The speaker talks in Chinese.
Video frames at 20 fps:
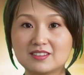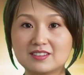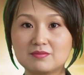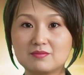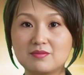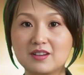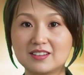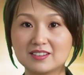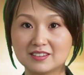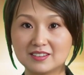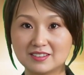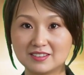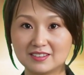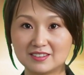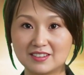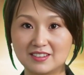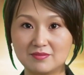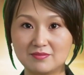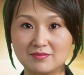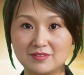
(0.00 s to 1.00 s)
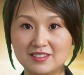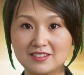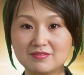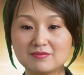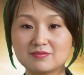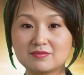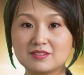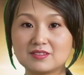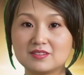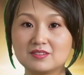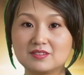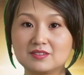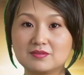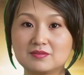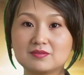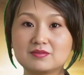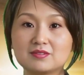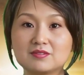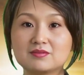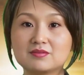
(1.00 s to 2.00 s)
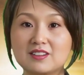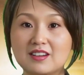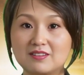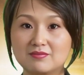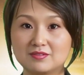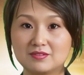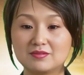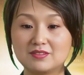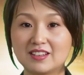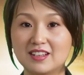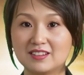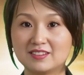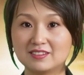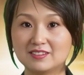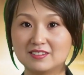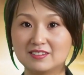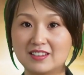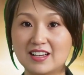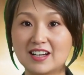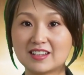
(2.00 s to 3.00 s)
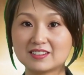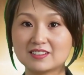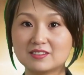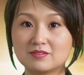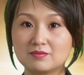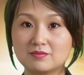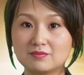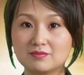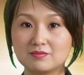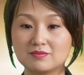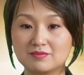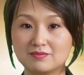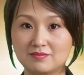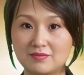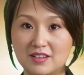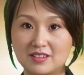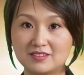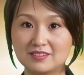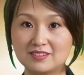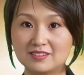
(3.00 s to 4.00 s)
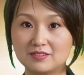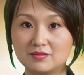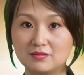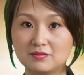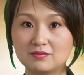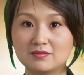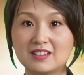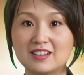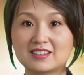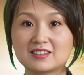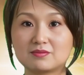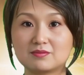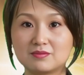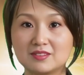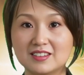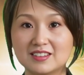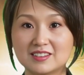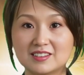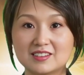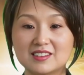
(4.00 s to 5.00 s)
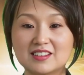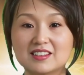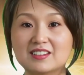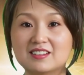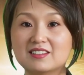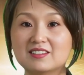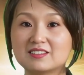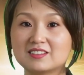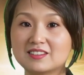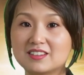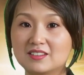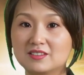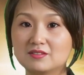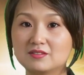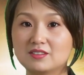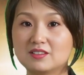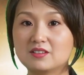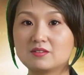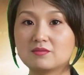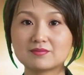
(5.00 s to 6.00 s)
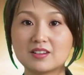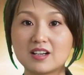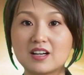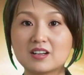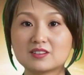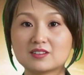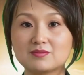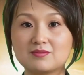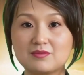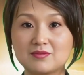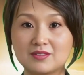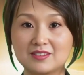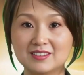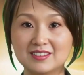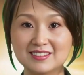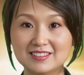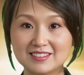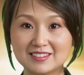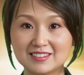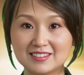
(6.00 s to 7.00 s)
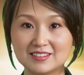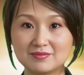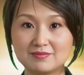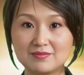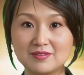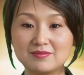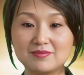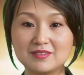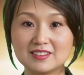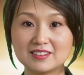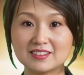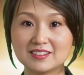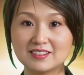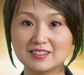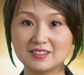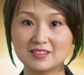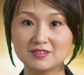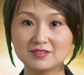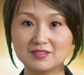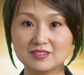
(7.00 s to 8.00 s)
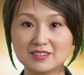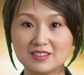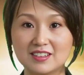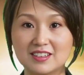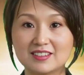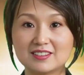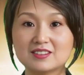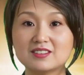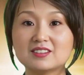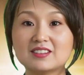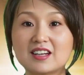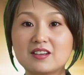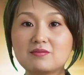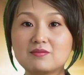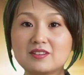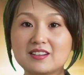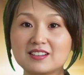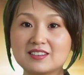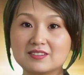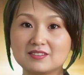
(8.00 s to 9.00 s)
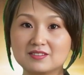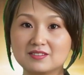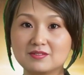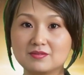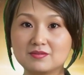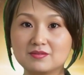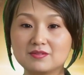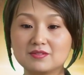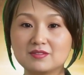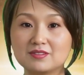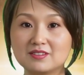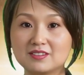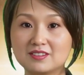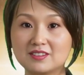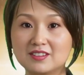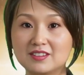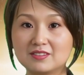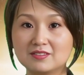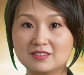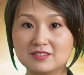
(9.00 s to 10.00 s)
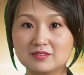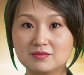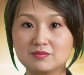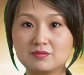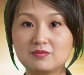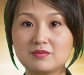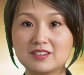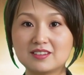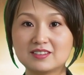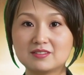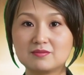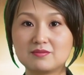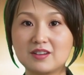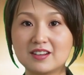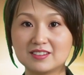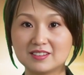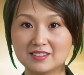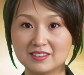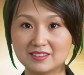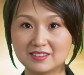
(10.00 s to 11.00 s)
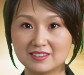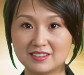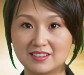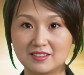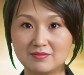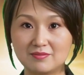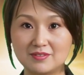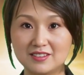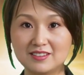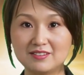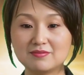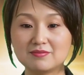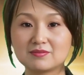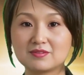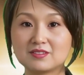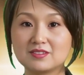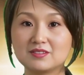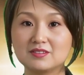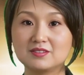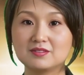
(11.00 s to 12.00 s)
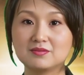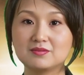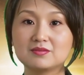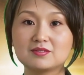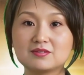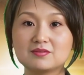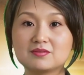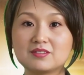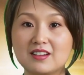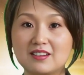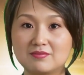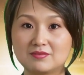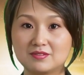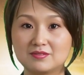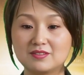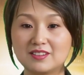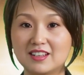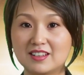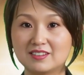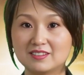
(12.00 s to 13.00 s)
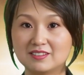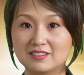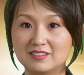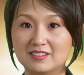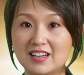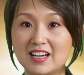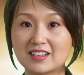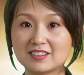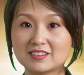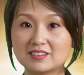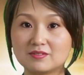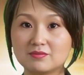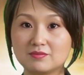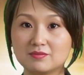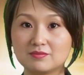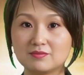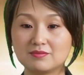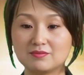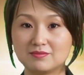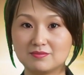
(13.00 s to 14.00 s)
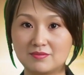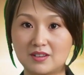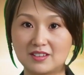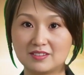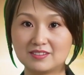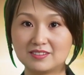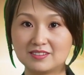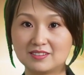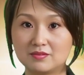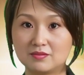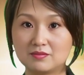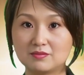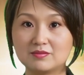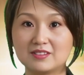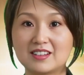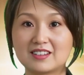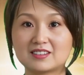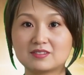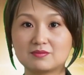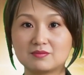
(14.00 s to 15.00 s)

美国的国防预算占 GDP 的百分之三点五，排名第二，但总额较高。此外，杜达和图斯克还会见了美国国会两党的领导人，敦促美国国会支持乌克兰，并尽快提供援助。